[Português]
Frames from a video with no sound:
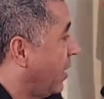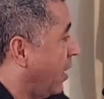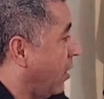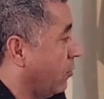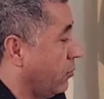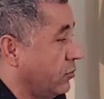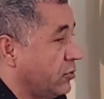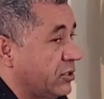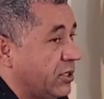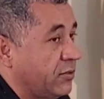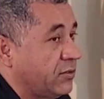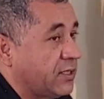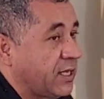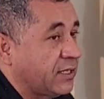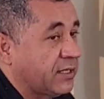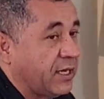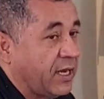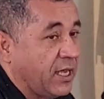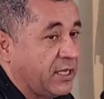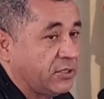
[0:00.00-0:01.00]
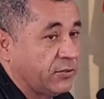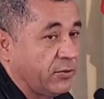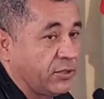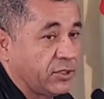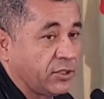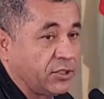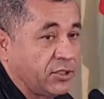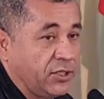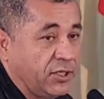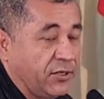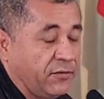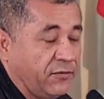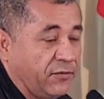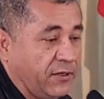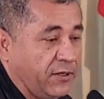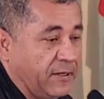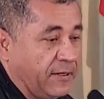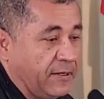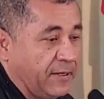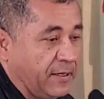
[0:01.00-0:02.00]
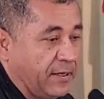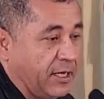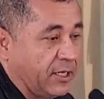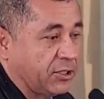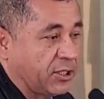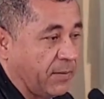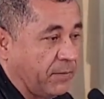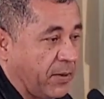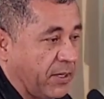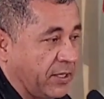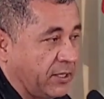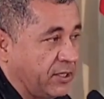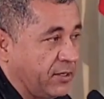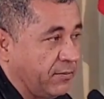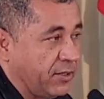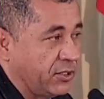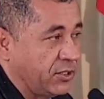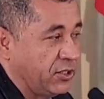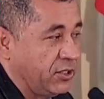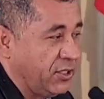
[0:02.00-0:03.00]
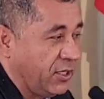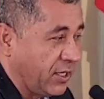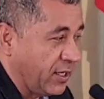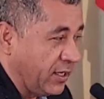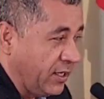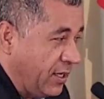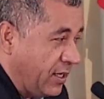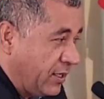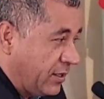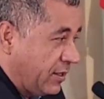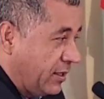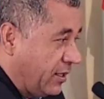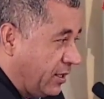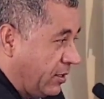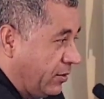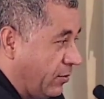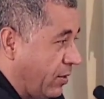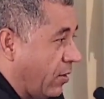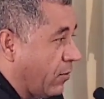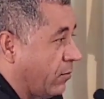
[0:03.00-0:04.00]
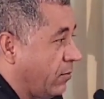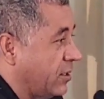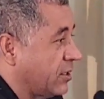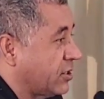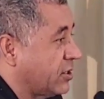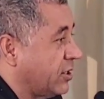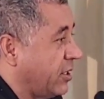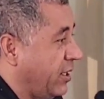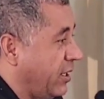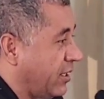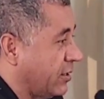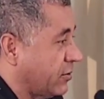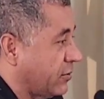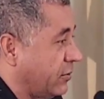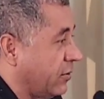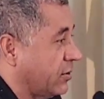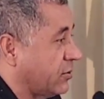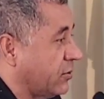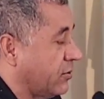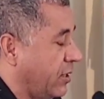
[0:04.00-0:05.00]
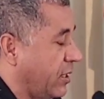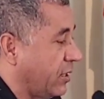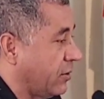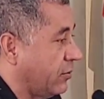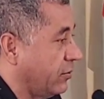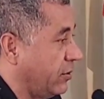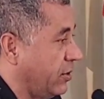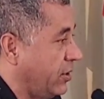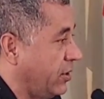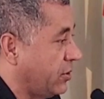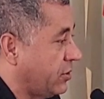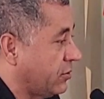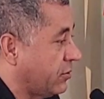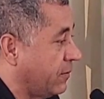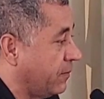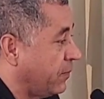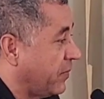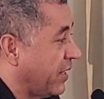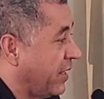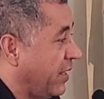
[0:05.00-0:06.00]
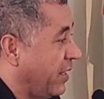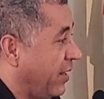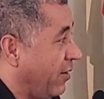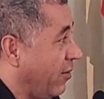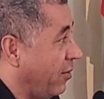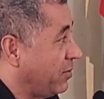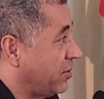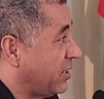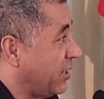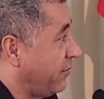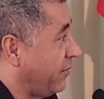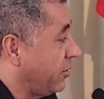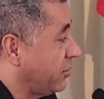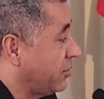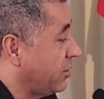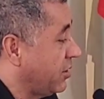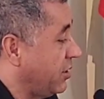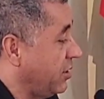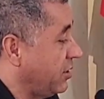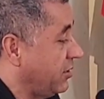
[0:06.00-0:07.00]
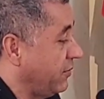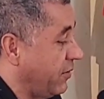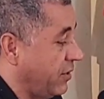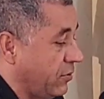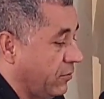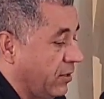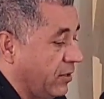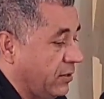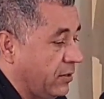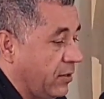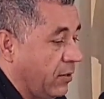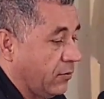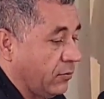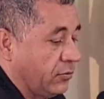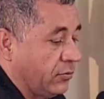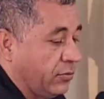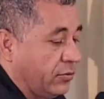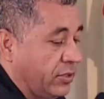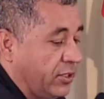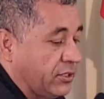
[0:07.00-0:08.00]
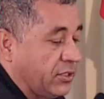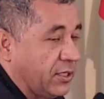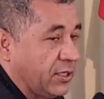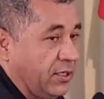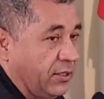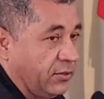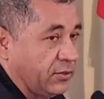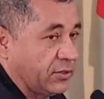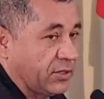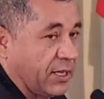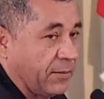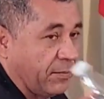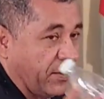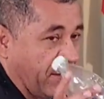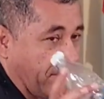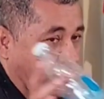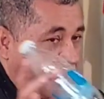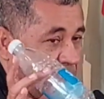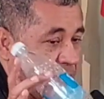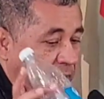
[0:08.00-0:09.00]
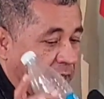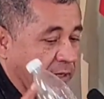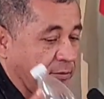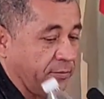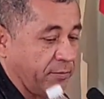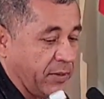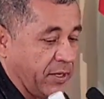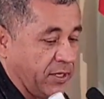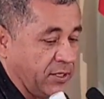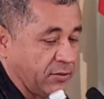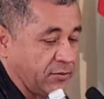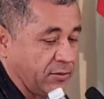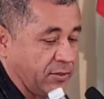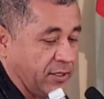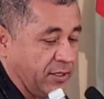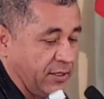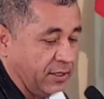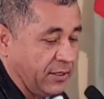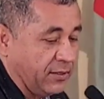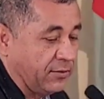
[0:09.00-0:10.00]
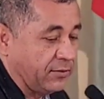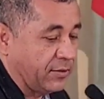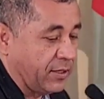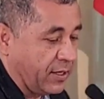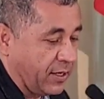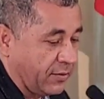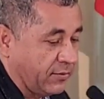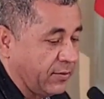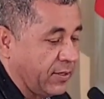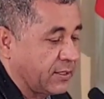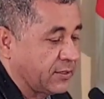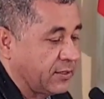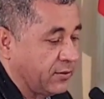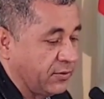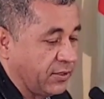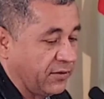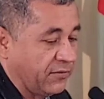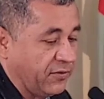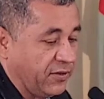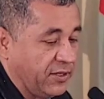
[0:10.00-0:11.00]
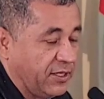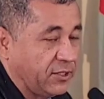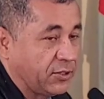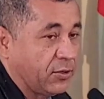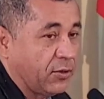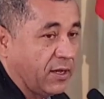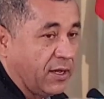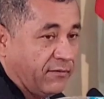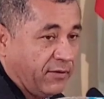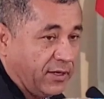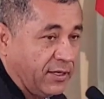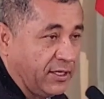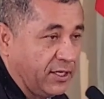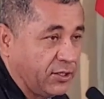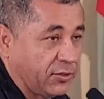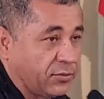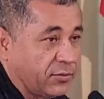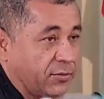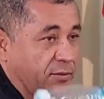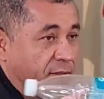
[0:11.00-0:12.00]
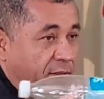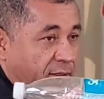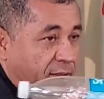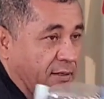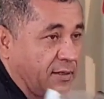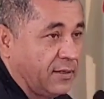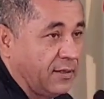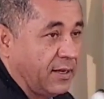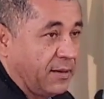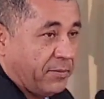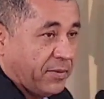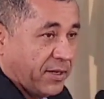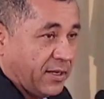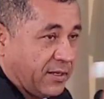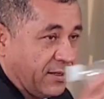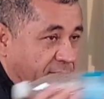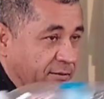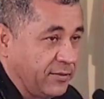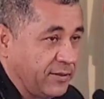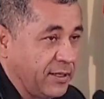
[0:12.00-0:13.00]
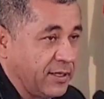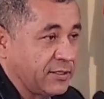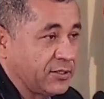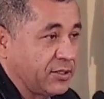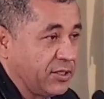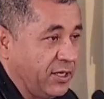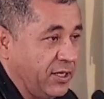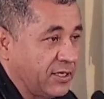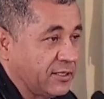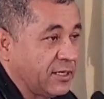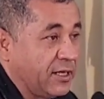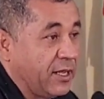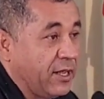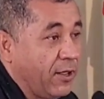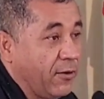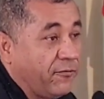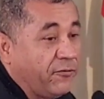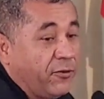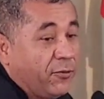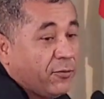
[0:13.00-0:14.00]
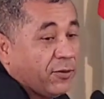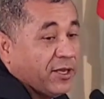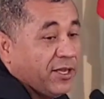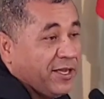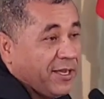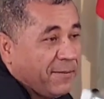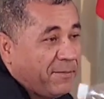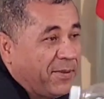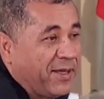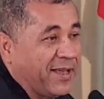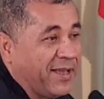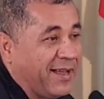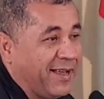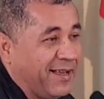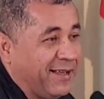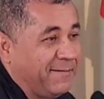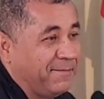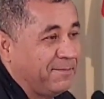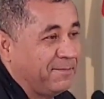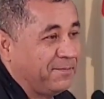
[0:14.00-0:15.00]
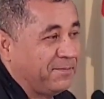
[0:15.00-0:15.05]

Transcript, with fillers: Alguns anos atrás eu estive na Chapada Diamantina e andando em algumas trilhas com o nosso guia turístico, eu observei o seguinte, de vez em quando tem algum turista que não está preparado para isso ainda, não tem educação devida e jogava lixo na beira do, das trilhas. Eu vi o guia pegar,